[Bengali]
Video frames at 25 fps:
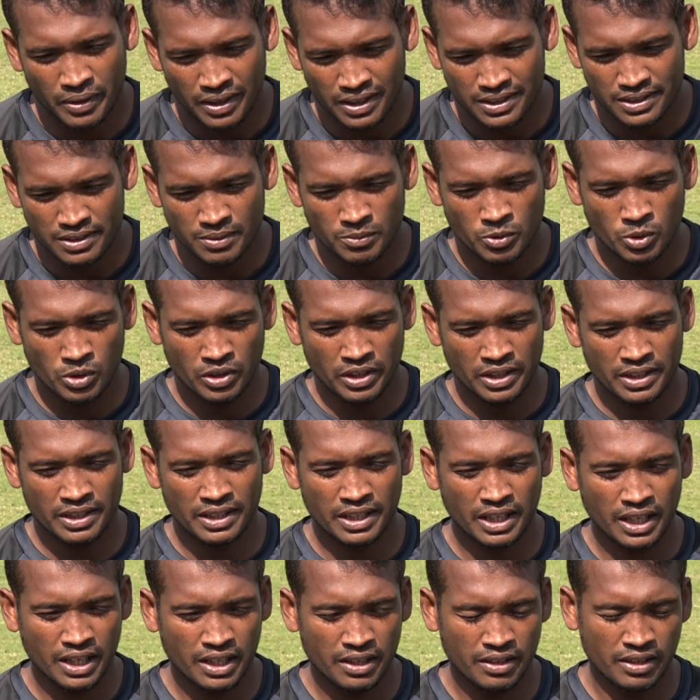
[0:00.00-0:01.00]
আমার কাছে মনে হয়
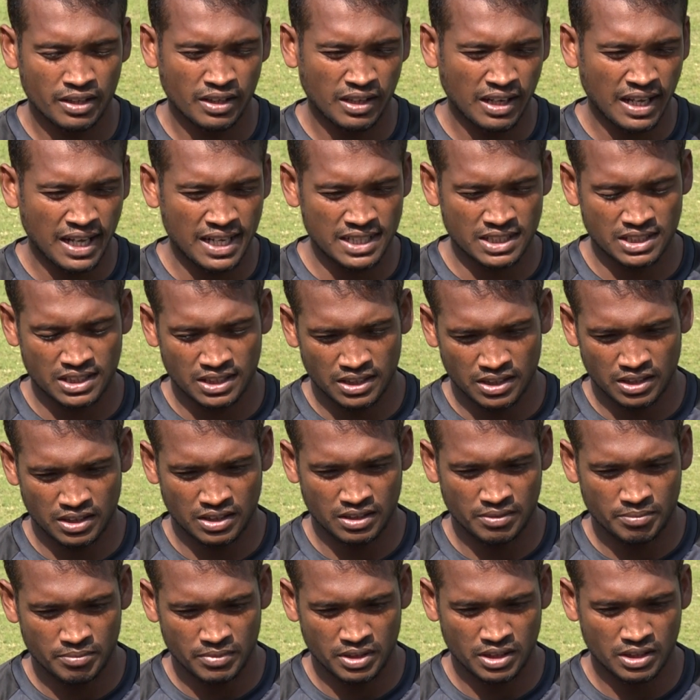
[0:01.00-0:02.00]
দেখেন লাস্ট
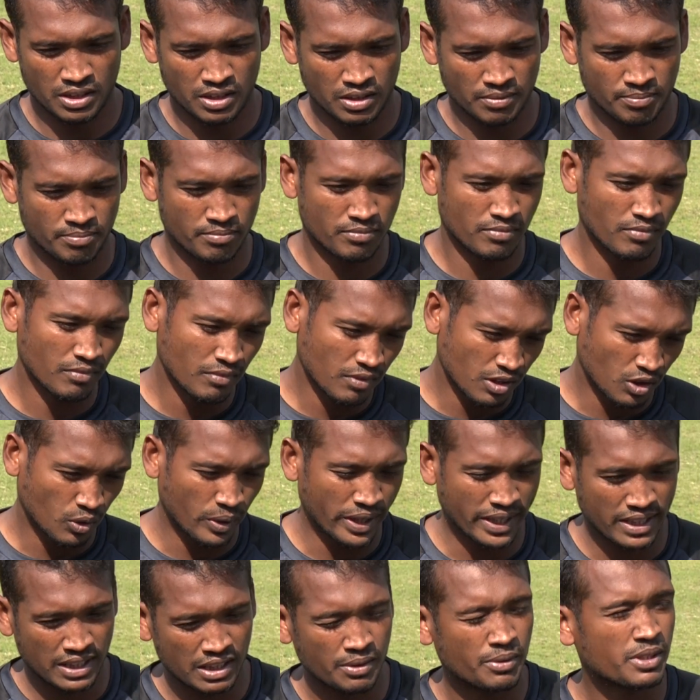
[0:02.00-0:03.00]

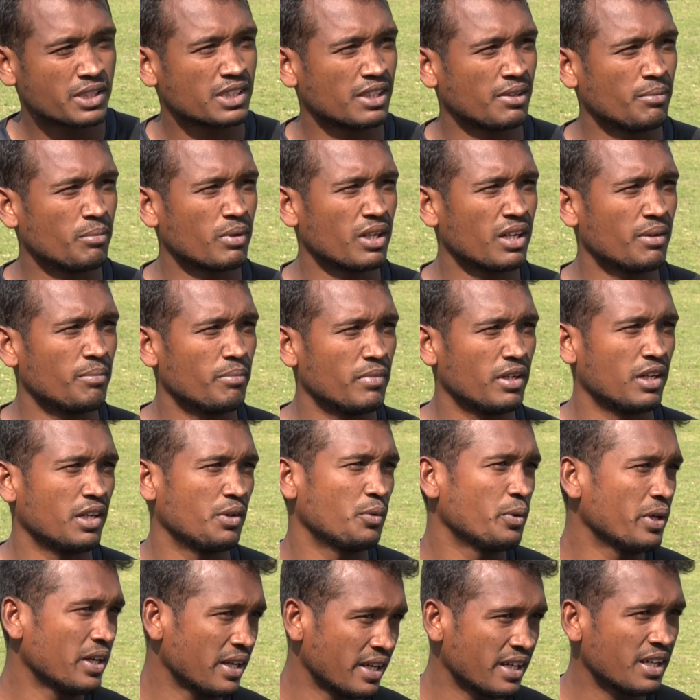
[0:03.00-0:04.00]
কয়েকটা মাস আমরা আপ
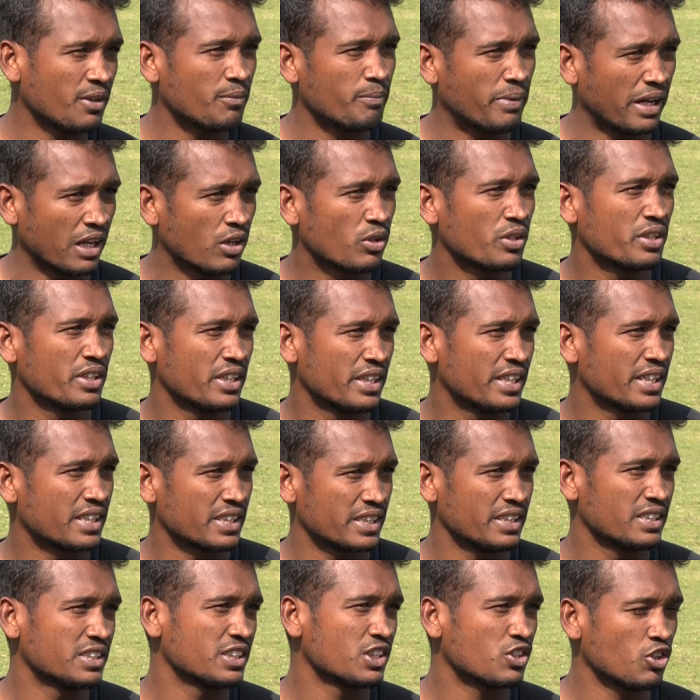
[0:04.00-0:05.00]
ভালো ক্রিকেট
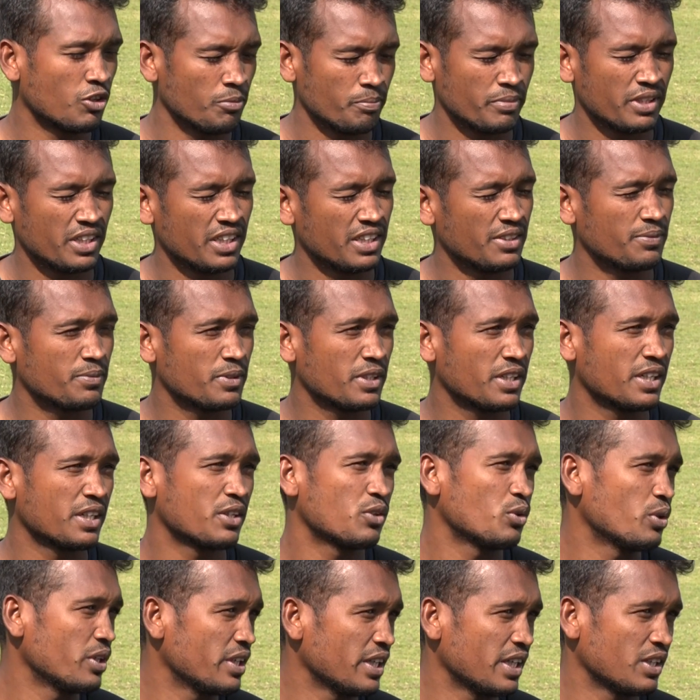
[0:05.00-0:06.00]
খেলছি কম্পিটিটিভ ক্রিকেট
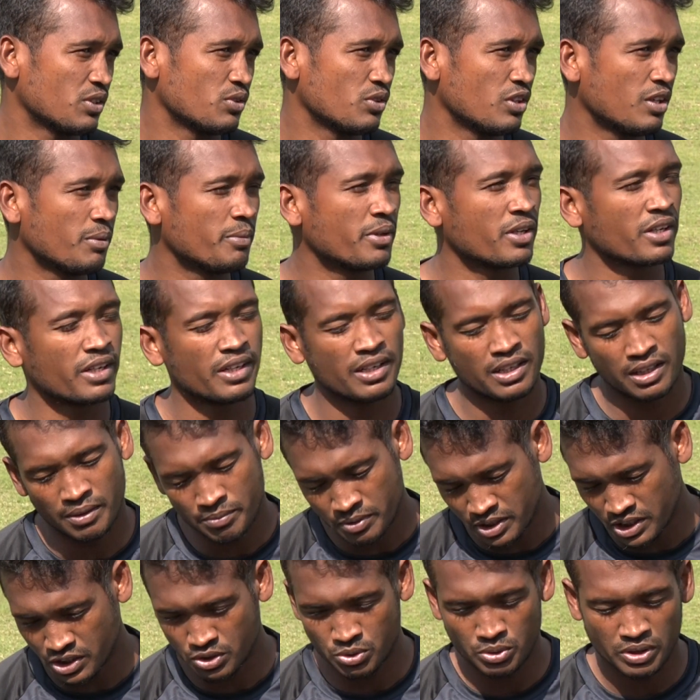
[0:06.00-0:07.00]
ওডিআই টুর্নামেন্ট খেললাম
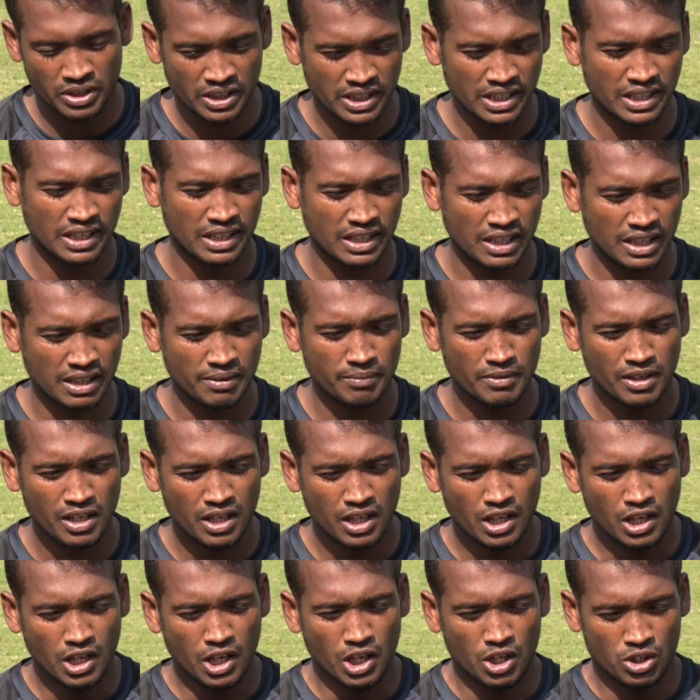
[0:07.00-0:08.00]
টি টোয়েন্টি খেললাম
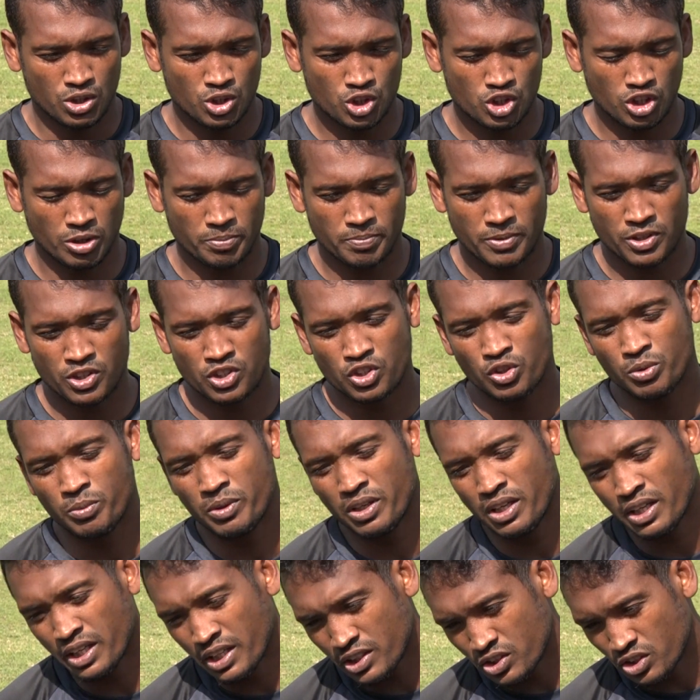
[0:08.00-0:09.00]
তো সব কিছু
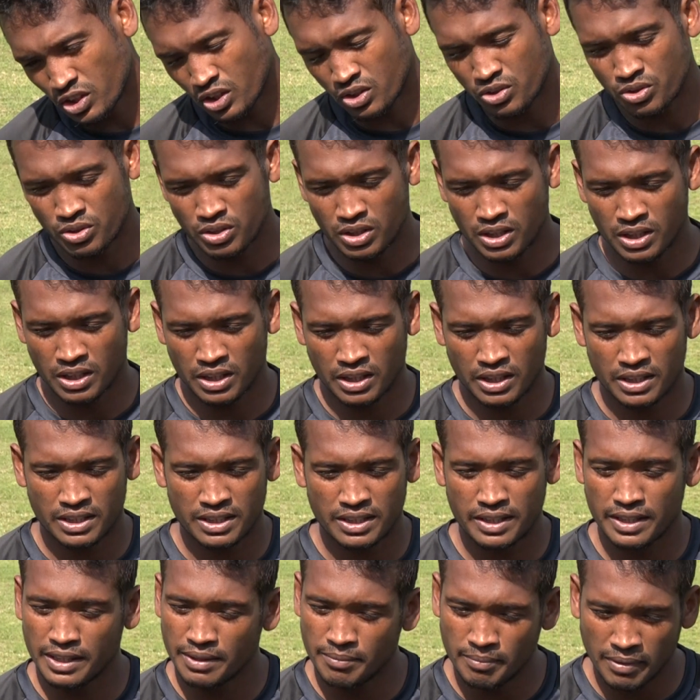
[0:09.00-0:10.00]
মিলে যখন
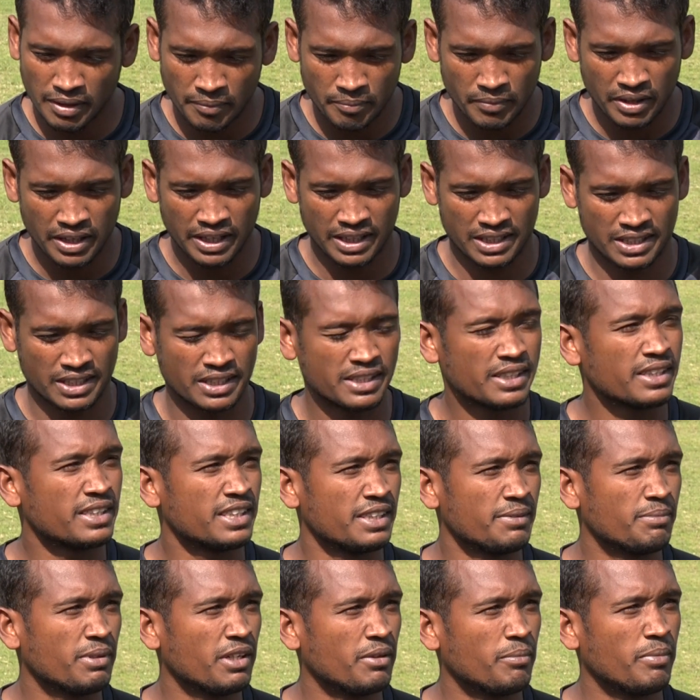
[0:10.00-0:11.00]
টিম আমরা একসাথে
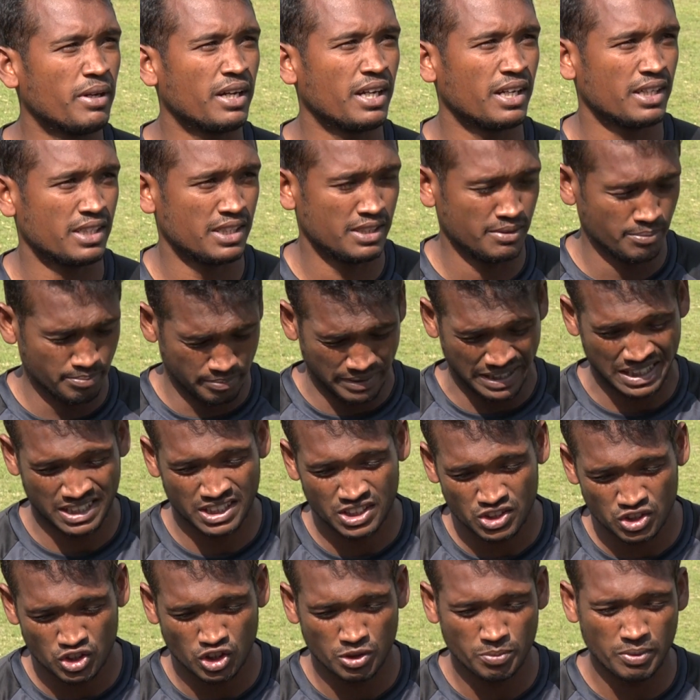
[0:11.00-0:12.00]
দিবে বা
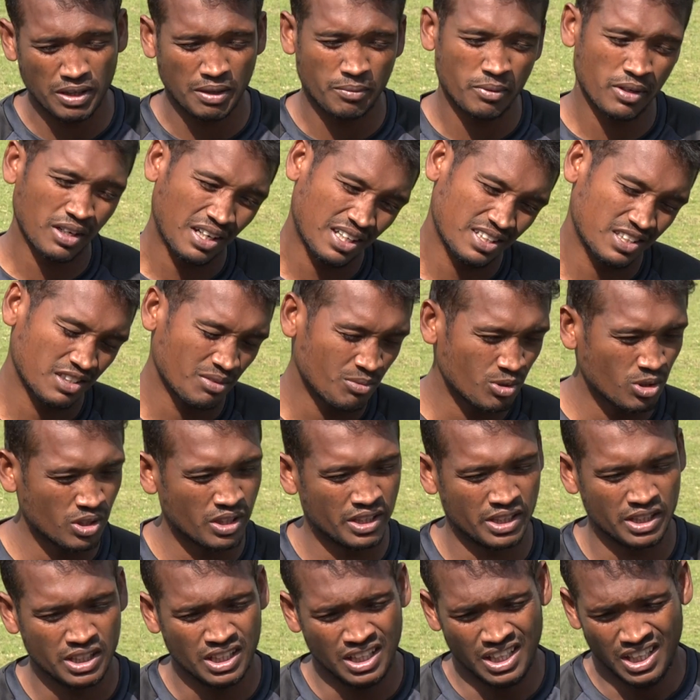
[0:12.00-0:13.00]
প্র্যাকটিস করবে আমার কাছে মনে
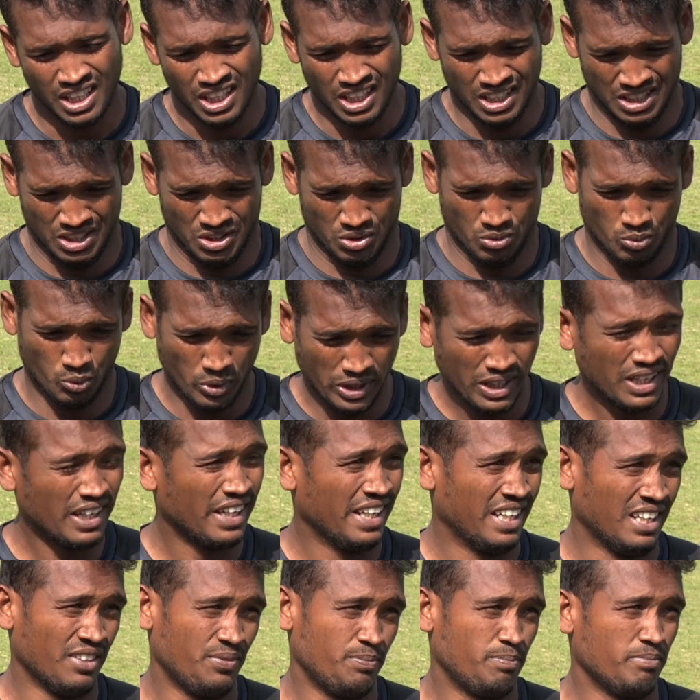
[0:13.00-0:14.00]
হয় ওয়েল
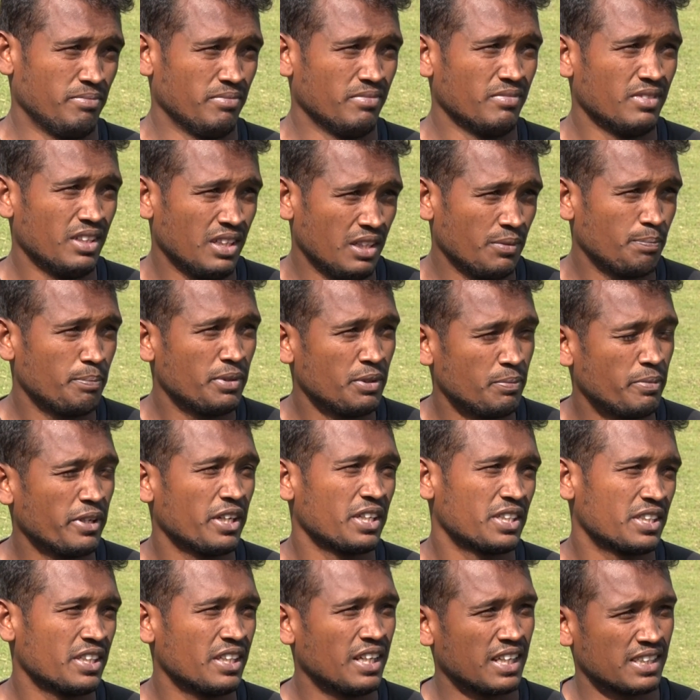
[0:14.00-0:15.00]
আপ
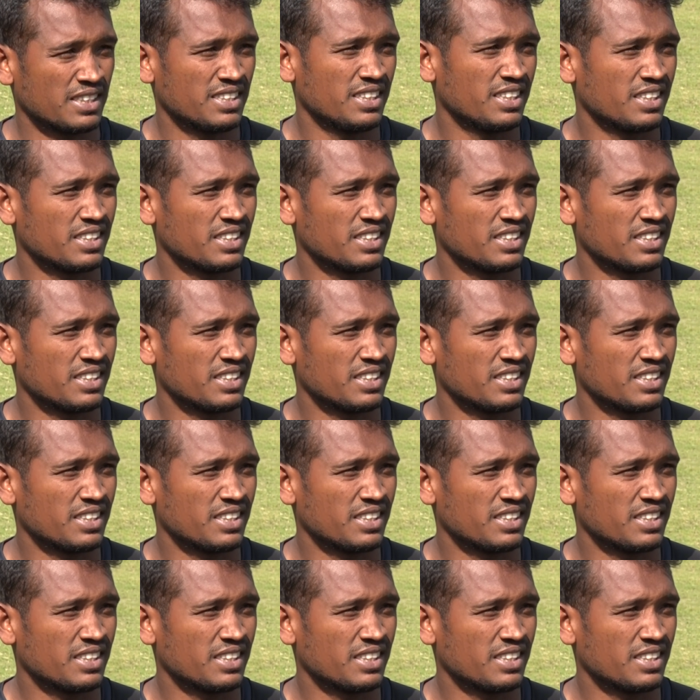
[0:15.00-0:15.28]
প্রিপারেশন আছে